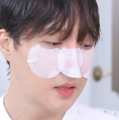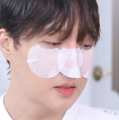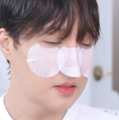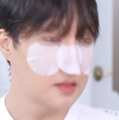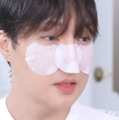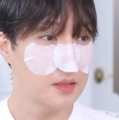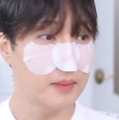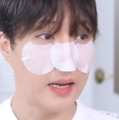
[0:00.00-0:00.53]

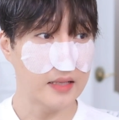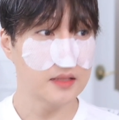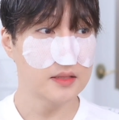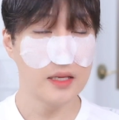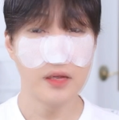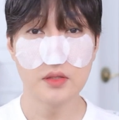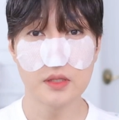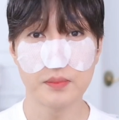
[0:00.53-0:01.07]
진짜 많은
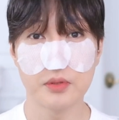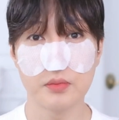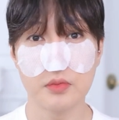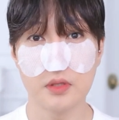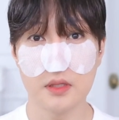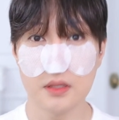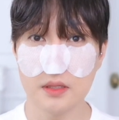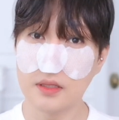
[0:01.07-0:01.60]
헤어
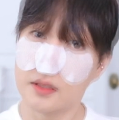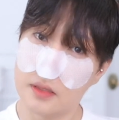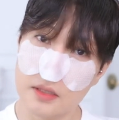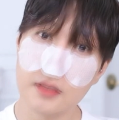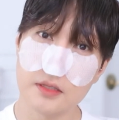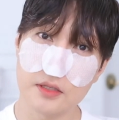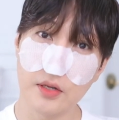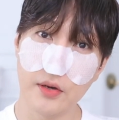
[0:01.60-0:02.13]
제품들이
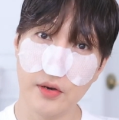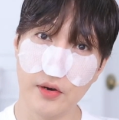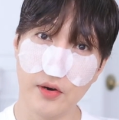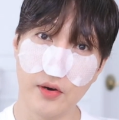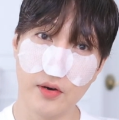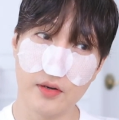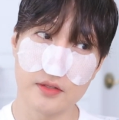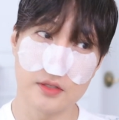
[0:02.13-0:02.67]

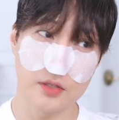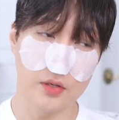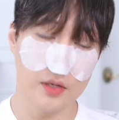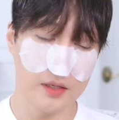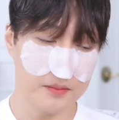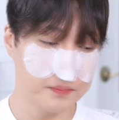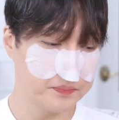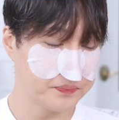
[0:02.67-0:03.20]
있어요
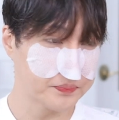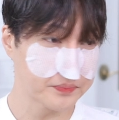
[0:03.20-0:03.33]
저희